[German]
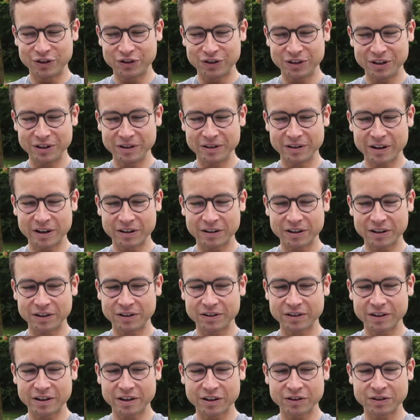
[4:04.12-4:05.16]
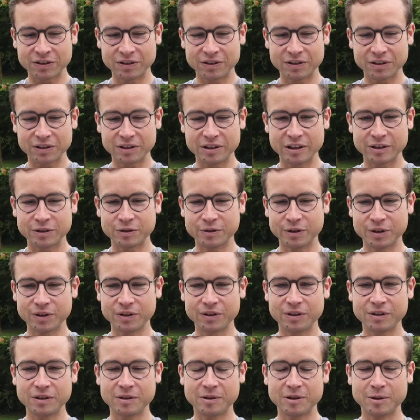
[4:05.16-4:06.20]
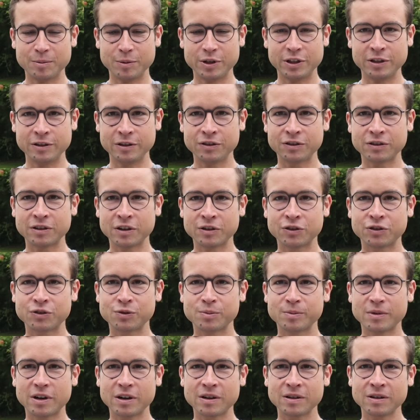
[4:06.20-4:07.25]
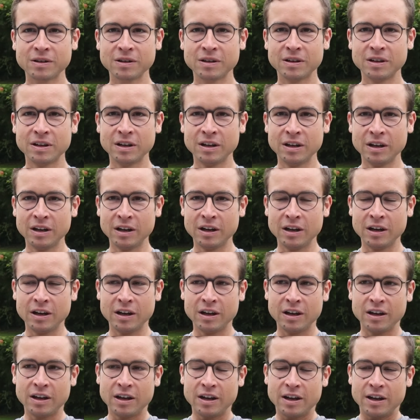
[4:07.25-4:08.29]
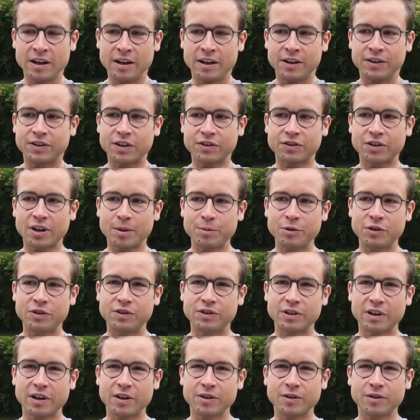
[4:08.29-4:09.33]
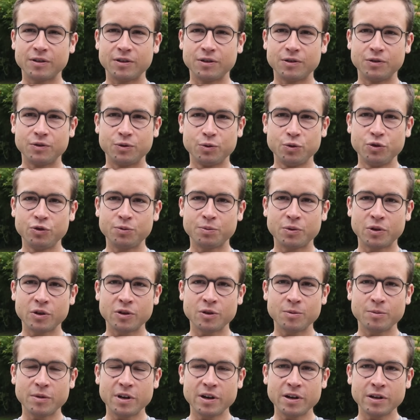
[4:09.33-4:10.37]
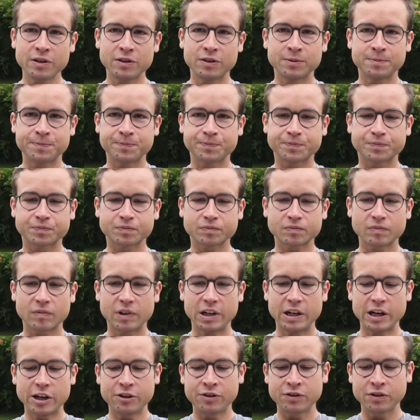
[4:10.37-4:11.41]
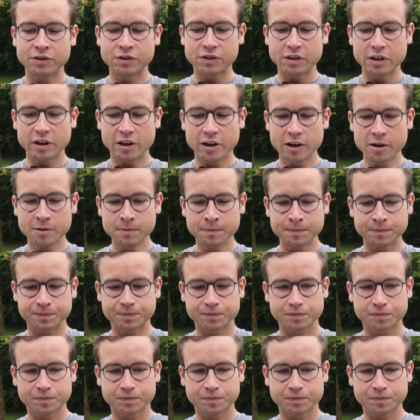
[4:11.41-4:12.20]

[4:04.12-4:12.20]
entschieden, gleich als ersten Triathlon die Mitteldistanz zu machen. Das habe ich dann in Duisburg gemacht, letztes Jahr.